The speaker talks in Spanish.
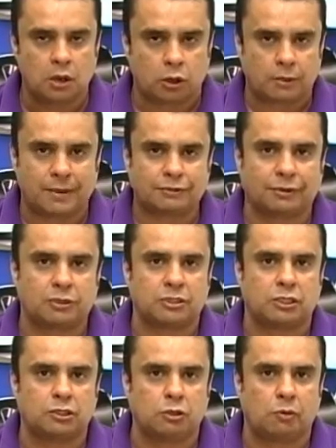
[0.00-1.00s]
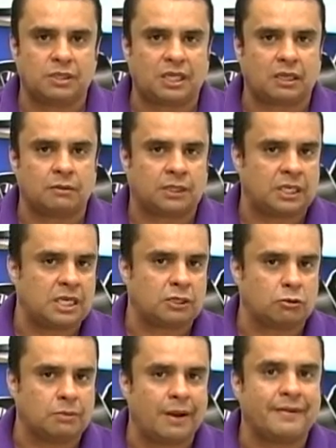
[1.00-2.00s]
los demás 450,
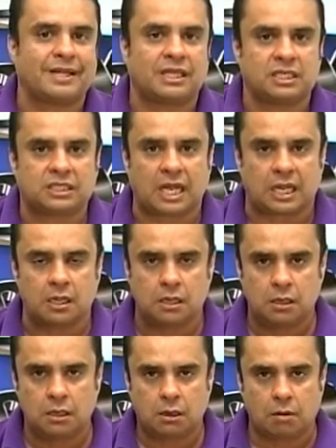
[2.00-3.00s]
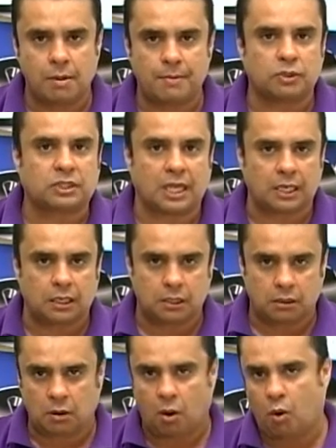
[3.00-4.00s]
500 mil habitantes que comemos
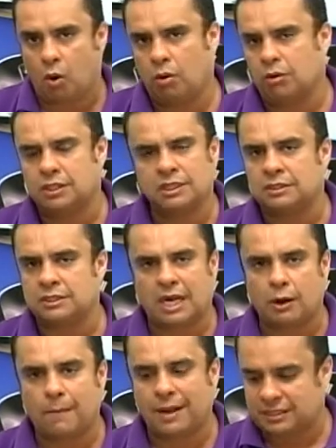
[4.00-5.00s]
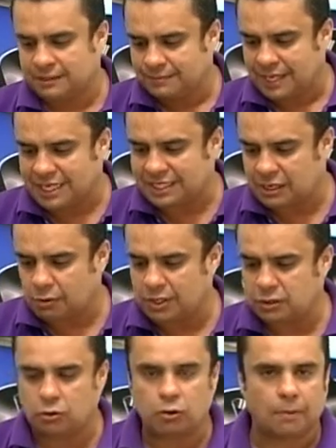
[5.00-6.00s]
qué, no, ya no más. Ese
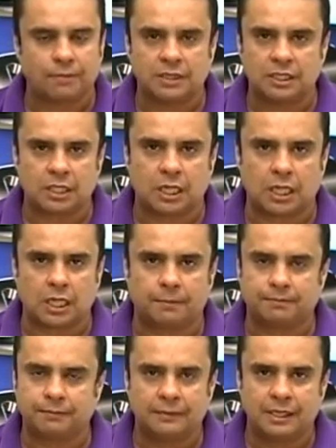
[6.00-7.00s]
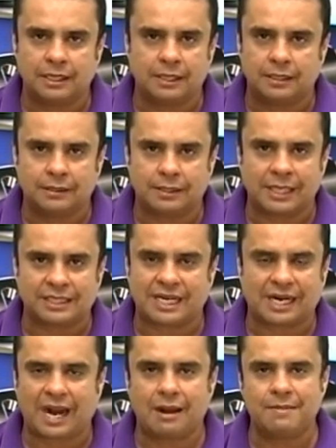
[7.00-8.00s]
cuento no, de, de
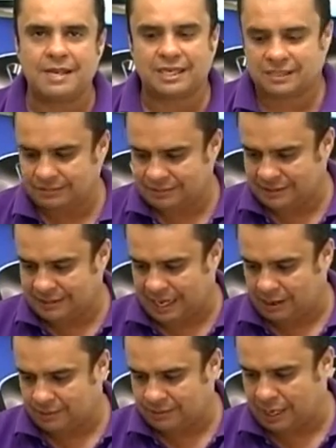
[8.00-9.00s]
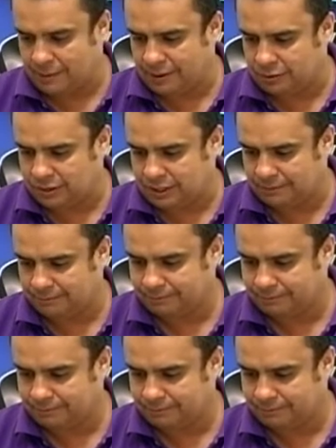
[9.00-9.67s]
cerrar las vías, ya no, ya no me gusta.